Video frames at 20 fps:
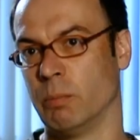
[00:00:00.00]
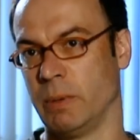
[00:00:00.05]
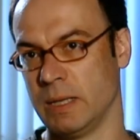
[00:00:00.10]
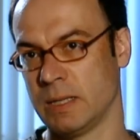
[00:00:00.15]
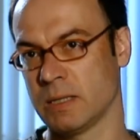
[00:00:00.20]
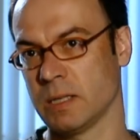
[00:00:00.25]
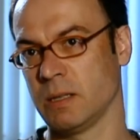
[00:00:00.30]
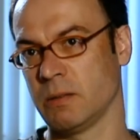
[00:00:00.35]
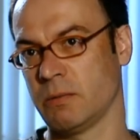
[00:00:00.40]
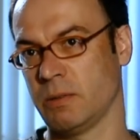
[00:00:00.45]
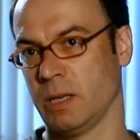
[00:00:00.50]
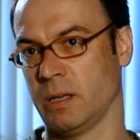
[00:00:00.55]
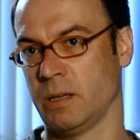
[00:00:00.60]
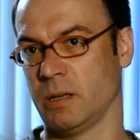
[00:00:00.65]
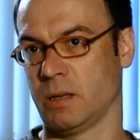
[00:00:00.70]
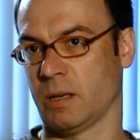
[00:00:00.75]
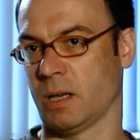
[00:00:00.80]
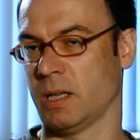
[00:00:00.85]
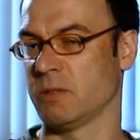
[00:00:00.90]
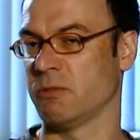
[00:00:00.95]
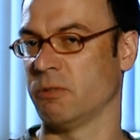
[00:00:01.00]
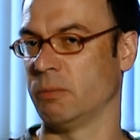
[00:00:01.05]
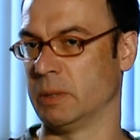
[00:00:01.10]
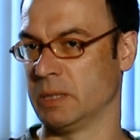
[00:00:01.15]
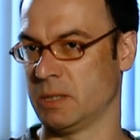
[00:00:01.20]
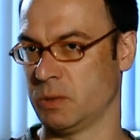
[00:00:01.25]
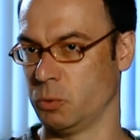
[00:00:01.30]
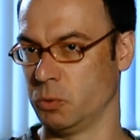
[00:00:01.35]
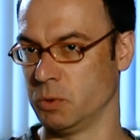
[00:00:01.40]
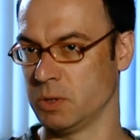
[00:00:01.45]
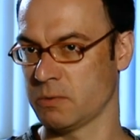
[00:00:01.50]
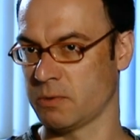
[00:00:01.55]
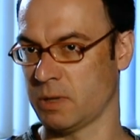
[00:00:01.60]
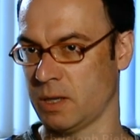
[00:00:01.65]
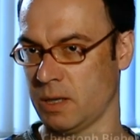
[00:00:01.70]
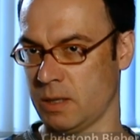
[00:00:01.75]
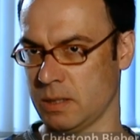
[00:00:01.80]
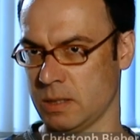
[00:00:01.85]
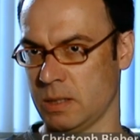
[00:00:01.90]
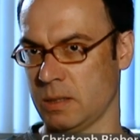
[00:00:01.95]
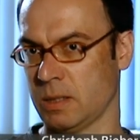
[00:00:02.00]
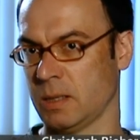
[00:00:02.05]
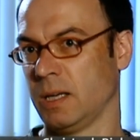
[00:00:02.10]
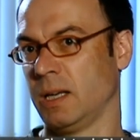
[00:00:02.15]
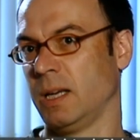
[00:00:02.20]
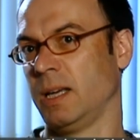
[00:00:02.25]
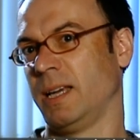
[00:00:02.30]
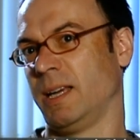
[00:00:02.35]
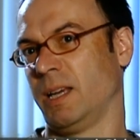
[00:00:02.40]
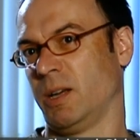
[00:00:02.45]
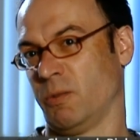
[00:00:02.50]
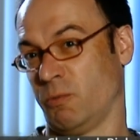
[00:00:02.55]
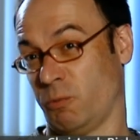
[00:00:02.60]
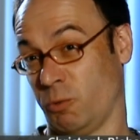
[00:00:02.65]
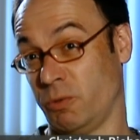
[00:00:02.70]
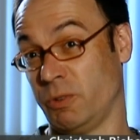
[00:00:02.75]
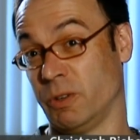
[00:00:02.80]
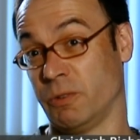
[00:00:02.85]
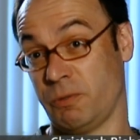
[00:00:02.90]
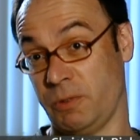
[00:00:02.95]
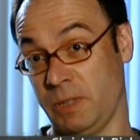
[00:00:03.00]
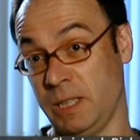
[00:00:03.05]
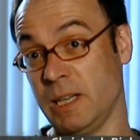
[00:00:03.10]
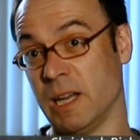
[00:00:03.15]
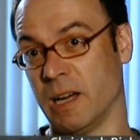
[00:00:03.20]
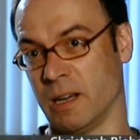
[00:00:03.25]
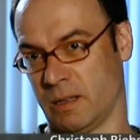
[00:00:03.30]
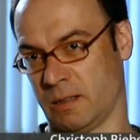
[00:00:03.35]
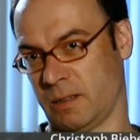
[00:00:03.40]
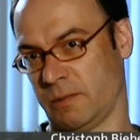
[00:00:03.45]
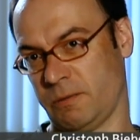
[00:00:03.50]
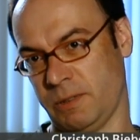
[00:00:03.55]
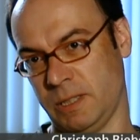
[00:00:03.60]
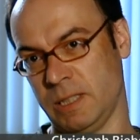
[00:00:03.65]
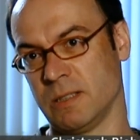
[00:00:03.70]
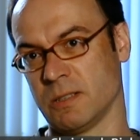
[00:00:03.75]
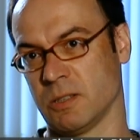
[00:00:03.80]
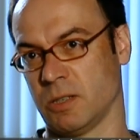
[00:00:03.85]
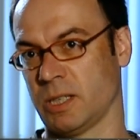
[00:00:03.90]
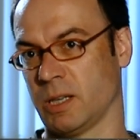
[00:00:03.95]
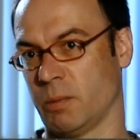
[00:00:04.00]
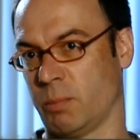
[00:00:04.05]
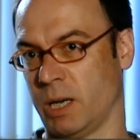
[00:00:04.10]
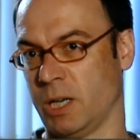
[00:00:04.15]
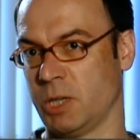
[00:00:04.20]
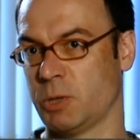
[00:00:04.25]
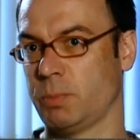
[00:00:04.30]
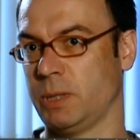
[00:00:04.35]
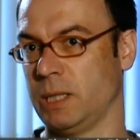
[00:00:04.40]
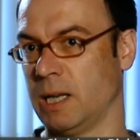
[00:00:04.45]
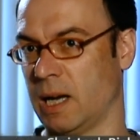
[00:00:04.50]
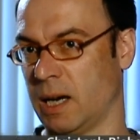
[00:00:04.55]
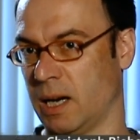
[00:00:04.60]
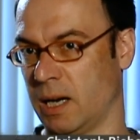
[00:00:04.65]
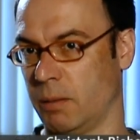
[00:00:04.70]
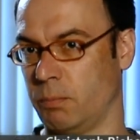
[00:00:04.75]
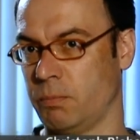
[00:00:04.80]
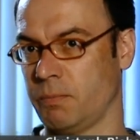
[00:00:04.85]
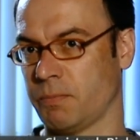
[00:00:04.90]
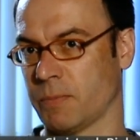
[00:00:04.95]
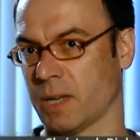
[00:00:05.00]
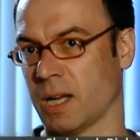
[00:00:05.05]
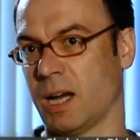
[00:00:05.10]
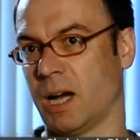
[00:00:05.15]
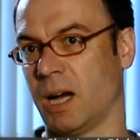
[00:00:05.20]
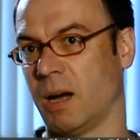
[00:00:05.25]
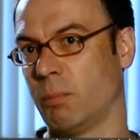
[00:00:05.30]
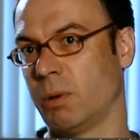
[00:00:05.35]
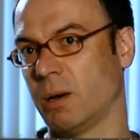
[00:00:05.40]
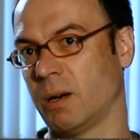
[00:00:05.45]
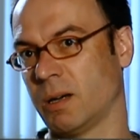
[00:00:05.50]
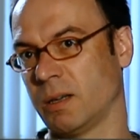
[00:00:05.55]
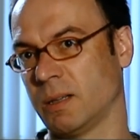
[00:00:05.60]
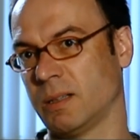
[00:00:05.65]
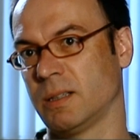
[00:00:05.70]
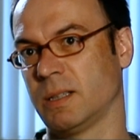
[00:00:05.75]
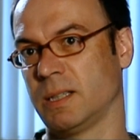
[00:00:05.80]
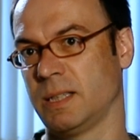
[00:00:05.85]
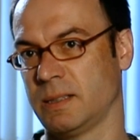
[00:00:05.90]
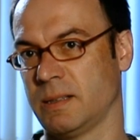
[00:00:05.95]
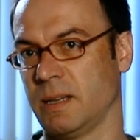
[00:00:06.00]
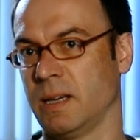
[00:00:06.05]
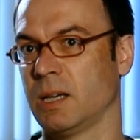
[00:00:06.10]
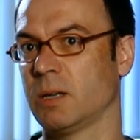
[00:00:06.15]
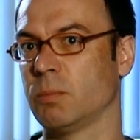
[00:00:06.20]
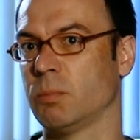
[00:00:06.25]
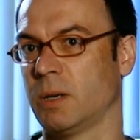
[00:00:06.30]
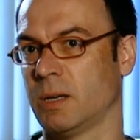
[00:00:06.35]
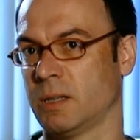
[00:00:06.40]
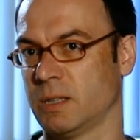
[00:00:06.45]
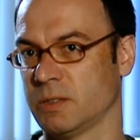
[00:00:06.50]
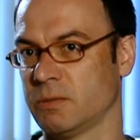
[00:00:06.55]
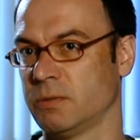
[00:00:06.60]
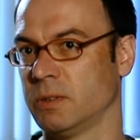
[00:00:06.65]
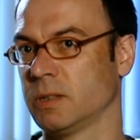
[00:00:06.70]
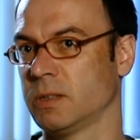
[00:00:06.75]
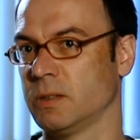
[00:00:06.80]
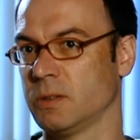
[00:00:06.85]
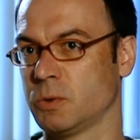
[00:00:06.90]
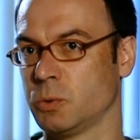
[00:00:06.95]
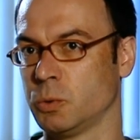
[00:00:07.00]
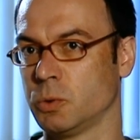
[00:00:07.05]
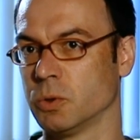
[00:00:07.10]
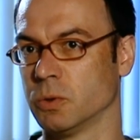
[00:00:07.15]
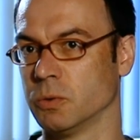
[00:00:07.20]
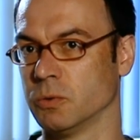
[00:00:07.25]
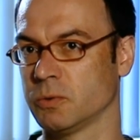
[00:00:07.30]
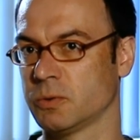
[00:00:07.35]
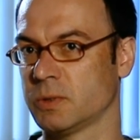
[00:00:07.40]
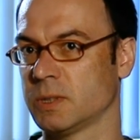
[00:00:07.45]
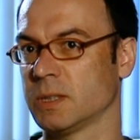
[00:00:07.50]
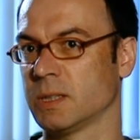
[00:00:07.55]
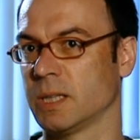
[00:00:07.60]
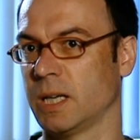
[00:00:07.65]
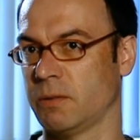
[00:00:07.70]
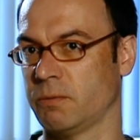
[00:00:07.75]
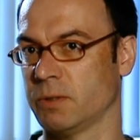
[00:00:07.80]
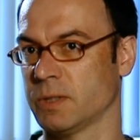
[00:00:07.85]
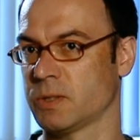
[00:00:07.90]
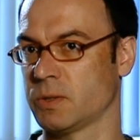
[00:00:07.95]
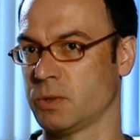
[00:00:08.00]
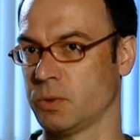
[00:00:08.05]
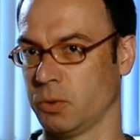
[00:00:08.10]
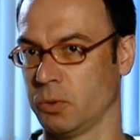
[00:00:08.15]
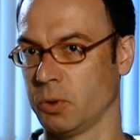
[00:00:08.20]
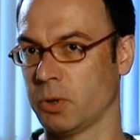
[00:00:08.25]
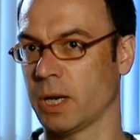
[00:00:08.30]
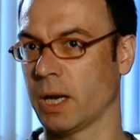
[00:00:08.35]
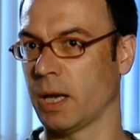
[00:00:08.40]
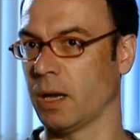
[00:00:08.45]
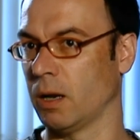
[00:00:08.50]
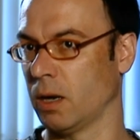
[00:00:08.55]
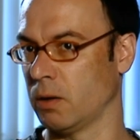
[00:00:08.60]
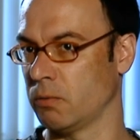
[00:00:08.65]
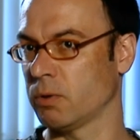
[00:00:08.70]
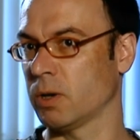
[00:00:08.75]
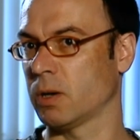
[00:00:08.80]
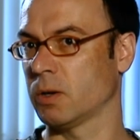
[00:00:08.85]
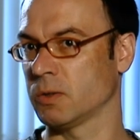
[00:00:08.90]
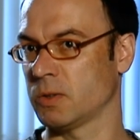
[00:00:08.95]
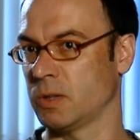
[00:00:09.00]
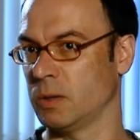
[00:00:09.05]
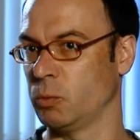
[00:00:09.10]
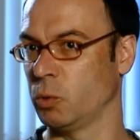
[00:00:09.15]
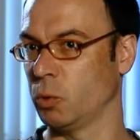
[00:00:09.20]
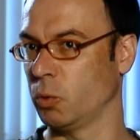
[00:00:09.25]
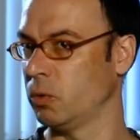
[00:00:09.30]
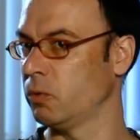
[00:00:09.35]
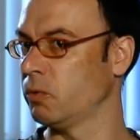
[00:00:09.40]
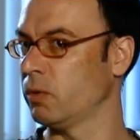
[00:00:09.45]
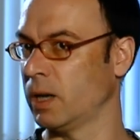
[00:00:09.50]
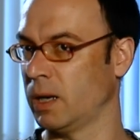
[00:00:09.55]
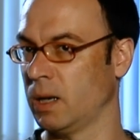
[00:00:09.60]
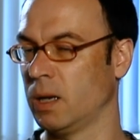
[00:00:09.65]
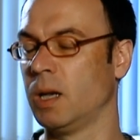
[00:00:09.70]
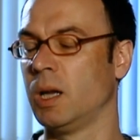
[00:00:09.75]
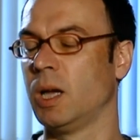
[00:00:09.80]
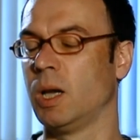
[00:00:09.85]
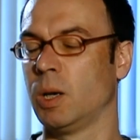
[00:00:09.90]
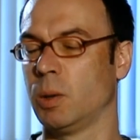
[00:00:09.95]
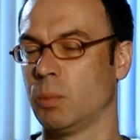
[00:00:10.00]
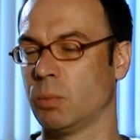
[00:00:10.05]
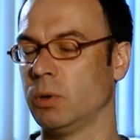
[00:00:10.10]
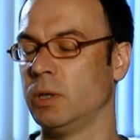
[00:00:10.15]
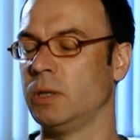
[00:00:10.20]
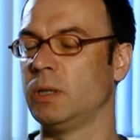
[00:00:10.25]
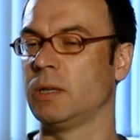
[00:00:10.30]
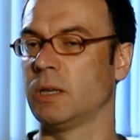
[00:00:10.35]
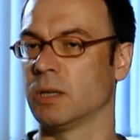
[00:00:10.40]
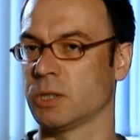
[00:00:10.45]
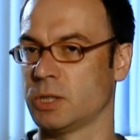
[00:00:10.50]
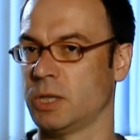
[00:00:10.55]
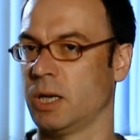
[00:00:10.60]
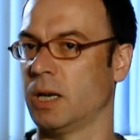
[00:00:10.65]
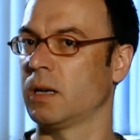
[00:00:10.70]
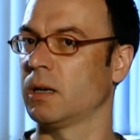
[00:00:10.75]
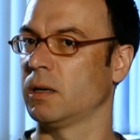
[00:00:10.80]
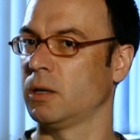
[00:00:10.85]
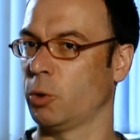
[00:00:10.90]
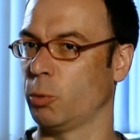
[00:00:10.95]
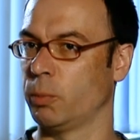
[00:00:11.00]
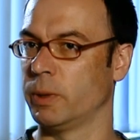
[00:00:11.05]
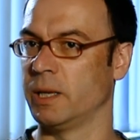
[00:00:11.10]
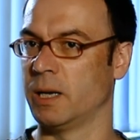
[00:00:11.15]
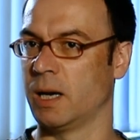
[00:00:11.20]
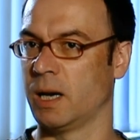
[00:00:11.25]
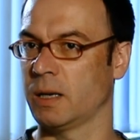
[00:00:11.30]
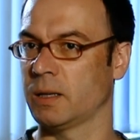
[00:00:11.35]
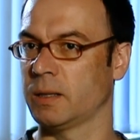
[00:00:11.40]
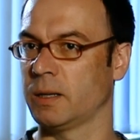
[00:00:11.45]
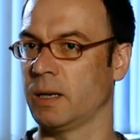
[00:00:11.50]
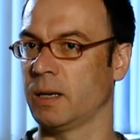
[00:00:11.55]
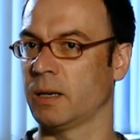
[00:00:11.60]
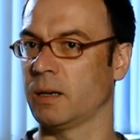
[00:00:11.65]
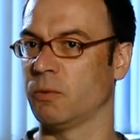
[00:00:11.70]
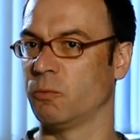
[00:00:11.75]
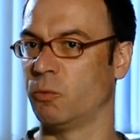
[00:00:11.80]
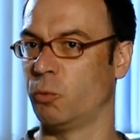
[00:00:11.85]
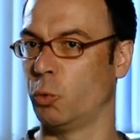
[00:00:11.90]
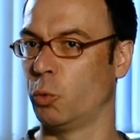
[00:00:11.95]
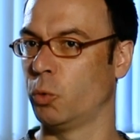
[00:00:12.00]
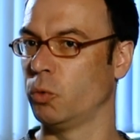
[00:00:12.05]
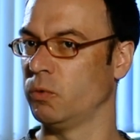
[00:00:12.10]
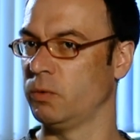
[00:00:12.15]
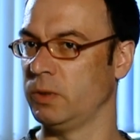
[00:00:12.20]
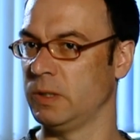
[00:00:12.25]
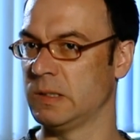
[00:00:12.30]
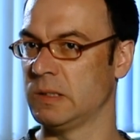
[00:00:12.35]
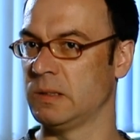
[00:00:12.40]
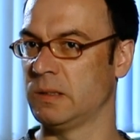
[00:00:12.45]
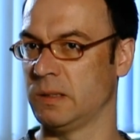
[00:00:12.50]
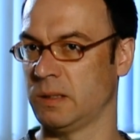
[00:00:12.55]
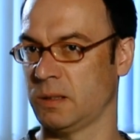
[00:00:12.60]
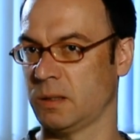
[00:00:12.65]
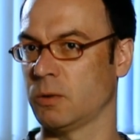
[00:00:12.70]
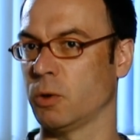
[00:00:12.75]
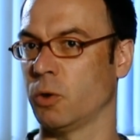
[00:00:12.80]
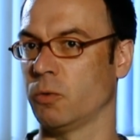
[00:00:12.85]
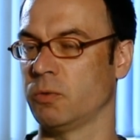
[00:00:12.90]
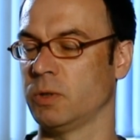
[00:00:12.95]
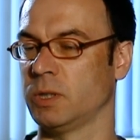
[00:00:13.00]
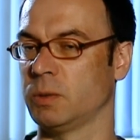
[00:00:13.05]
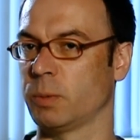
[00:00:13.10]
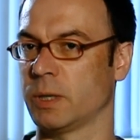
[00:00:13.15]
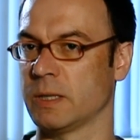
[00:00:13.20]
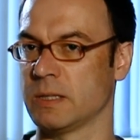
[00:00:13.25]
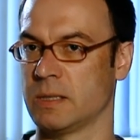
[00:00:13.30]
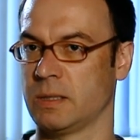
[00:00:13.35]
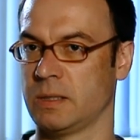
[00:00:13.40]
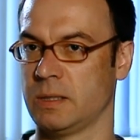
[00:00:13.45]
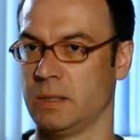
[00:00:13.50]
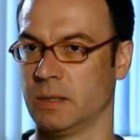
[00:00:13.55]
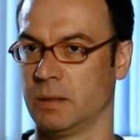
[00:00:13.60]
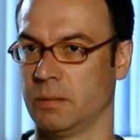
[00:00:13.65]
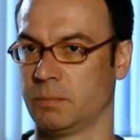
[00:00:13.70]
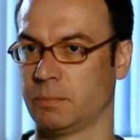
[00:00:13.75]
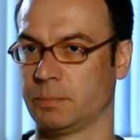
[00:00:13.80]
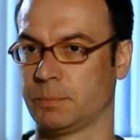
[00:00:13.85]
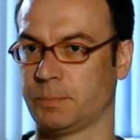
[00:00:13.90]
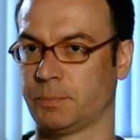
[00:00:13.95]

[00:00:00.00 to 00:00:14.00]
Moment sind wir in einer Transformationsphase, wo wir viele, viele solcher Beispiele haben. Aber äh, ich denke mal, das wird in Zukunft äh, etwas zurückgehen, einfach aus dem Grund, weil Politiker stärker darüber nachdenken, wo und wie sie sich öffentlich präsentieren.